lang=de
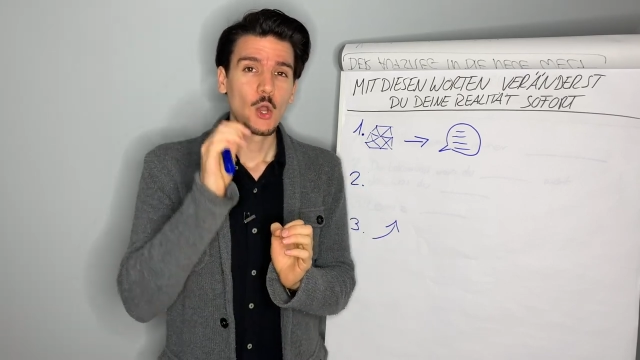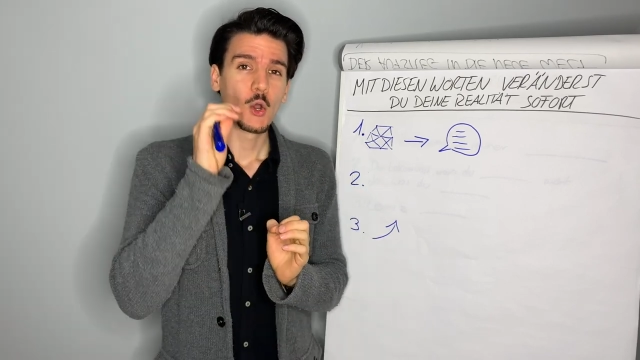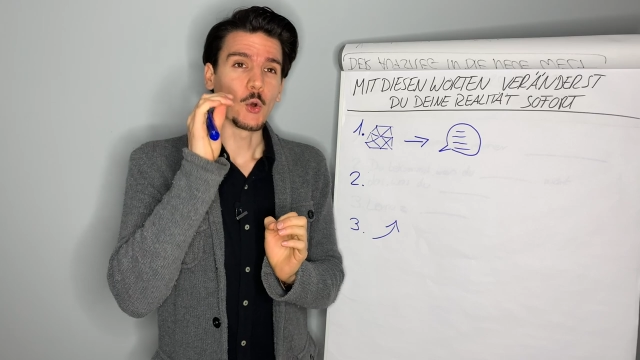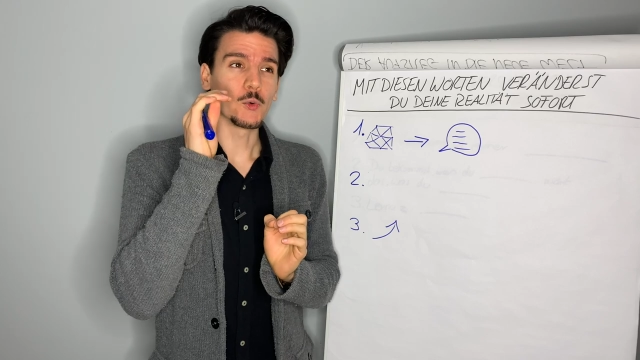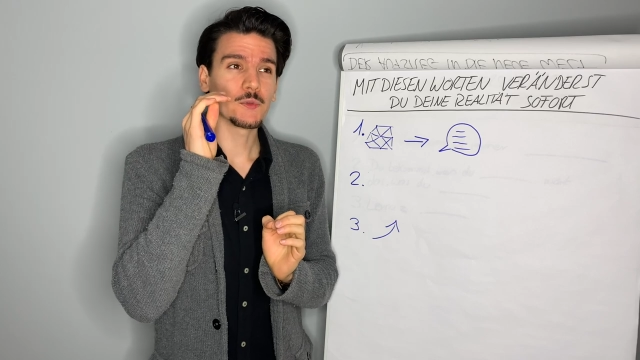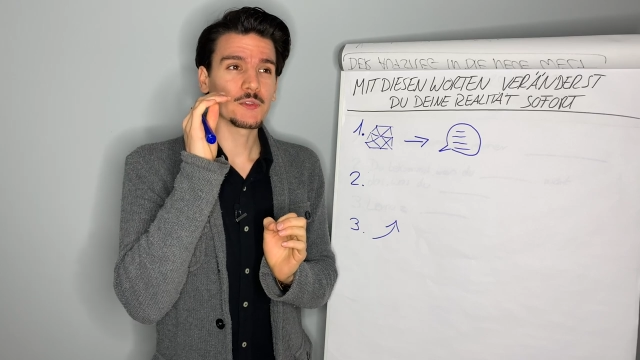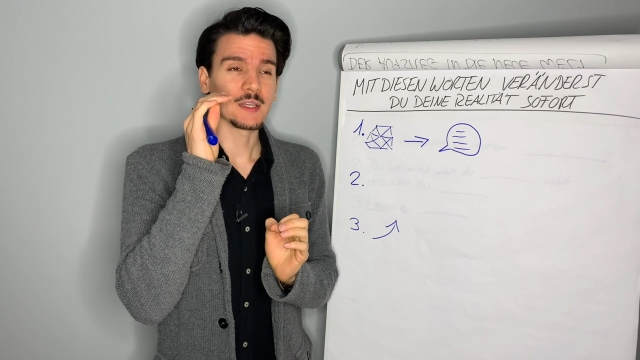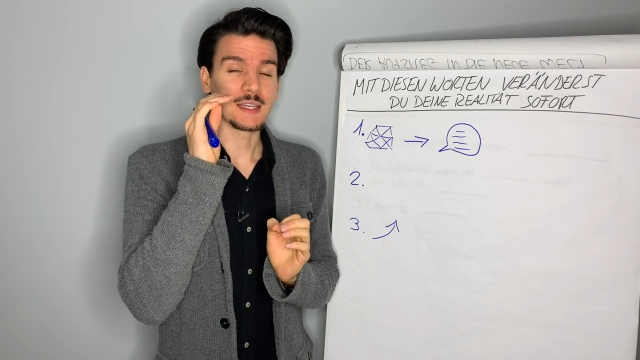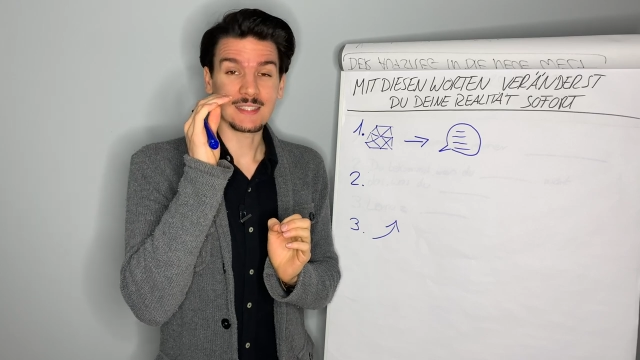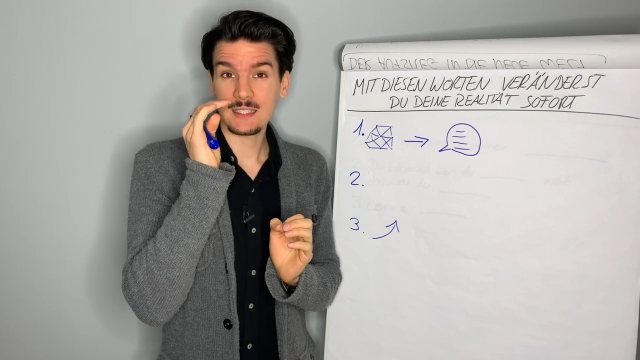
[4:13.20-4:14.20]
Und
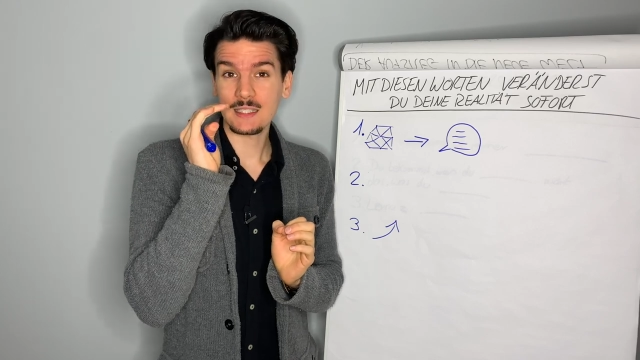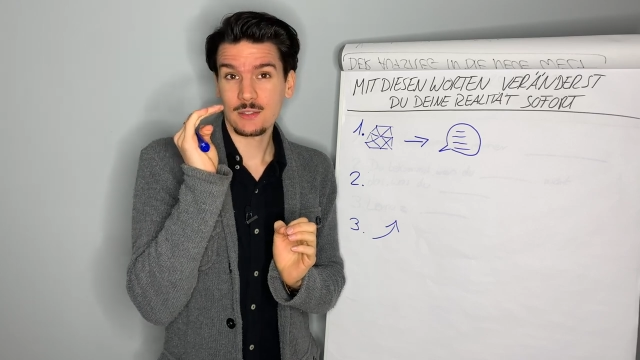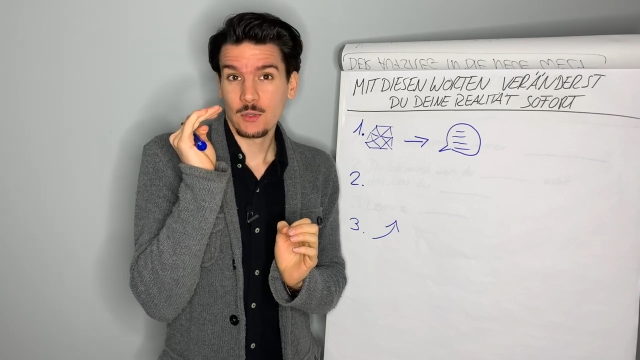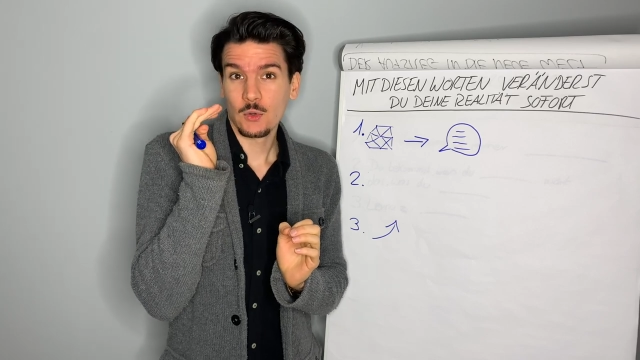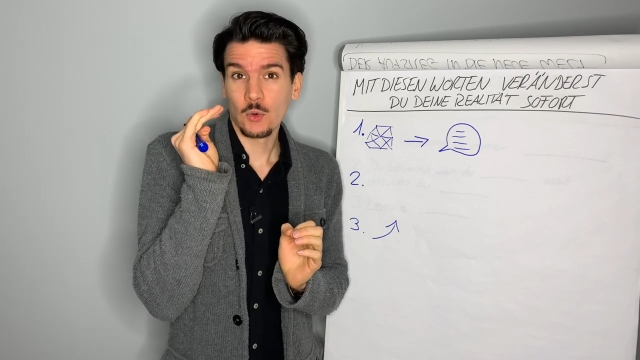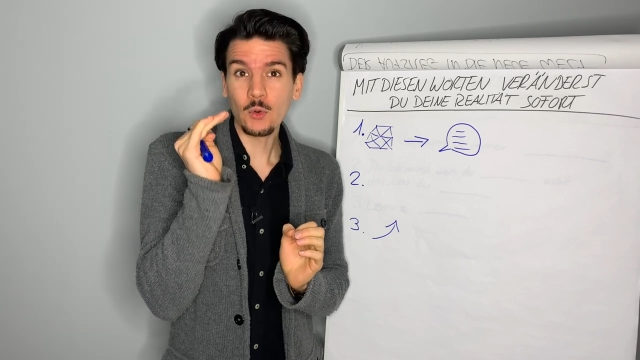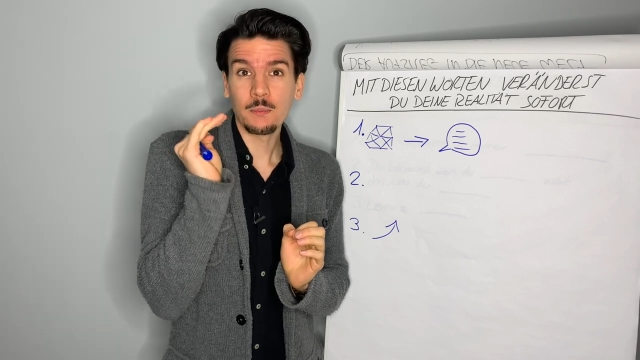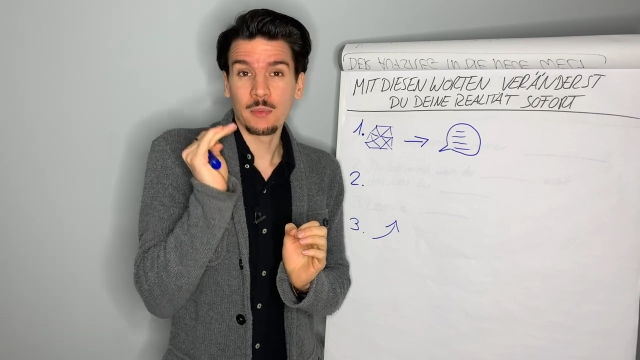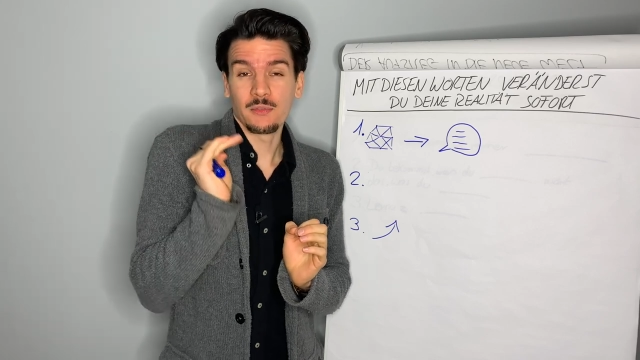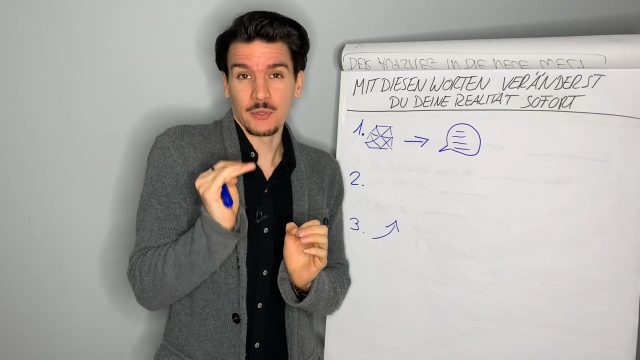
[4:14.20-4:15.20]
es ist
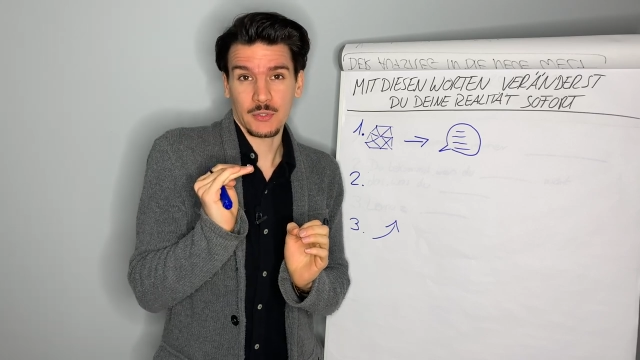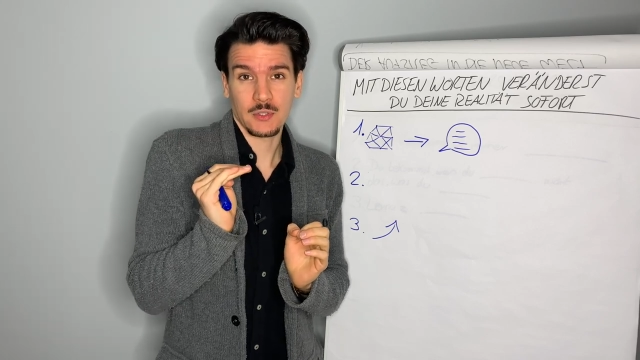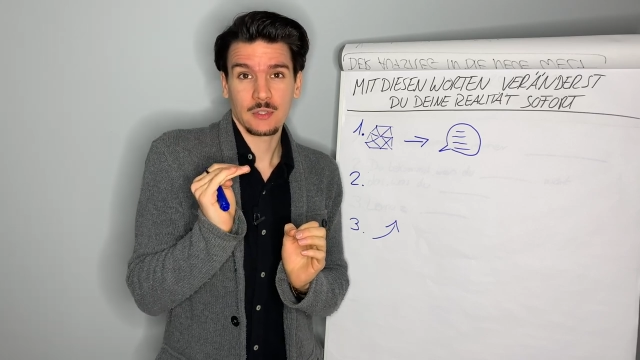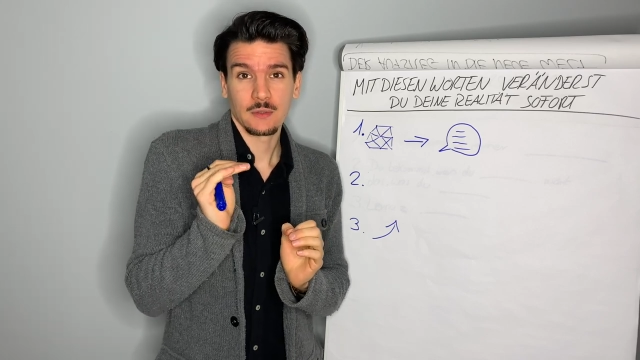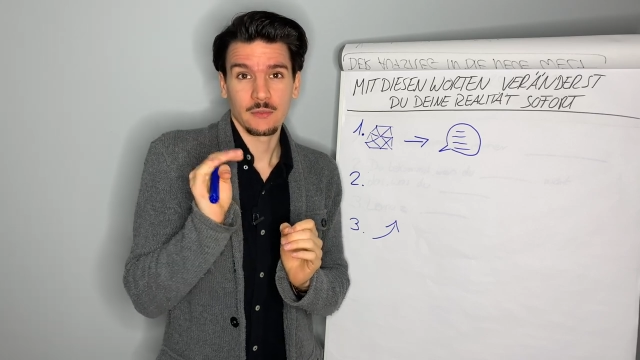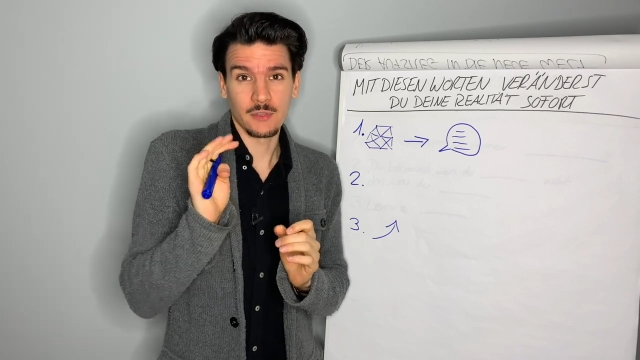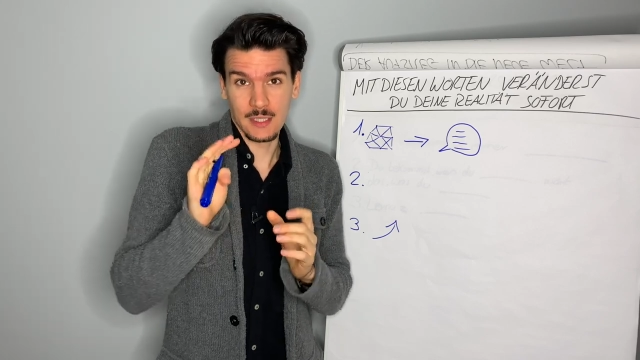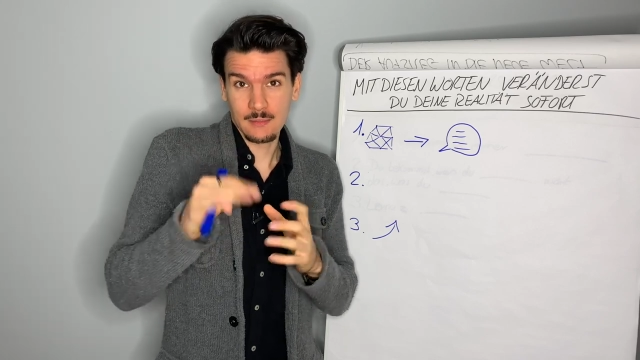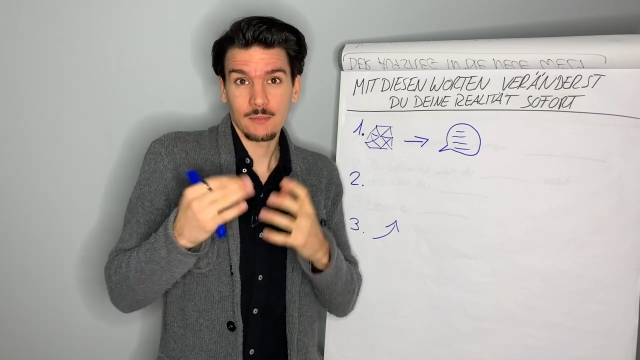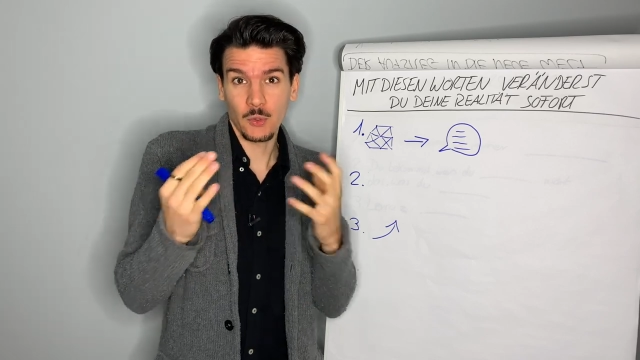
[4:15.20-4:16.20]
unbewusst
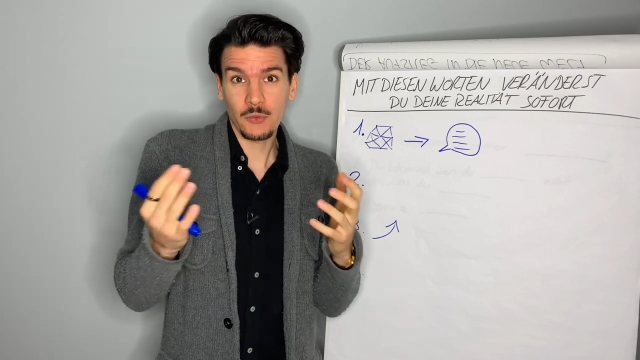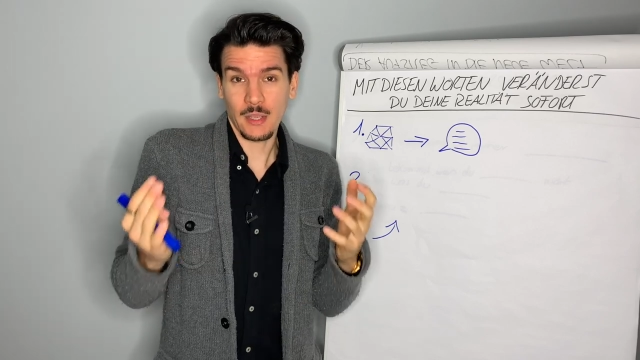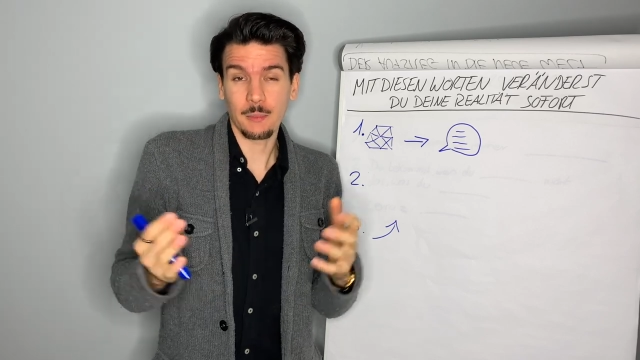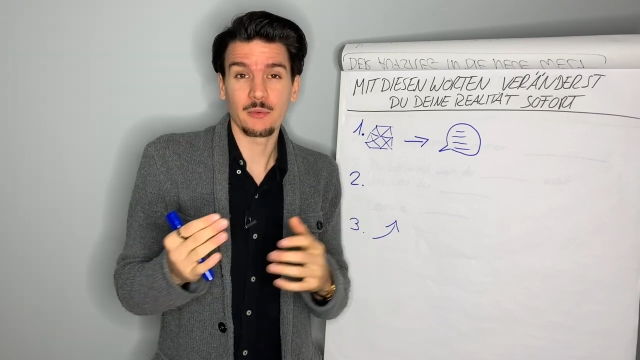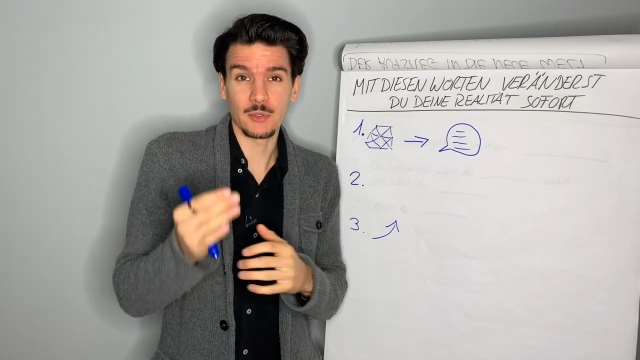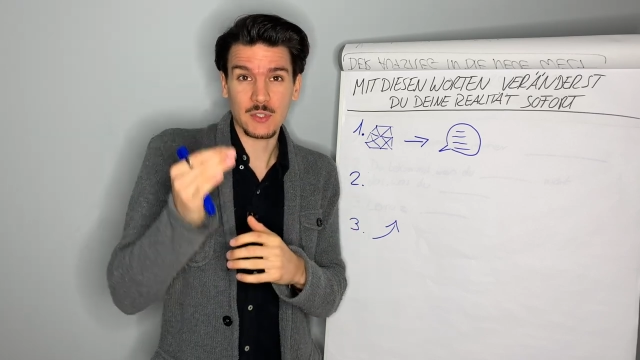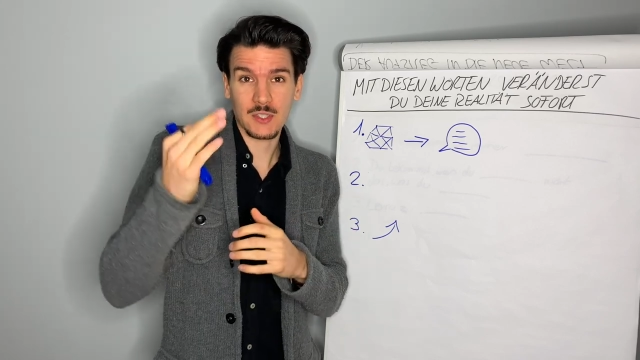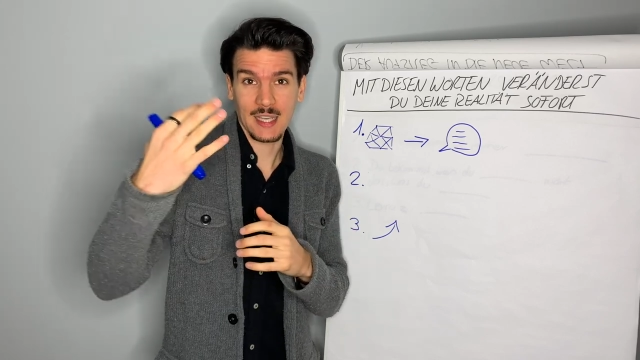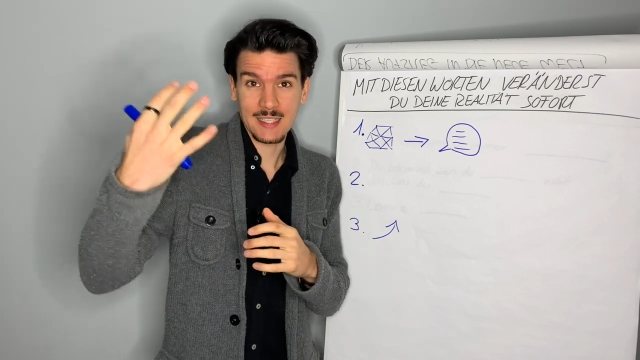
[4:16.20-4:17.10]
wie Unterbewusstsein.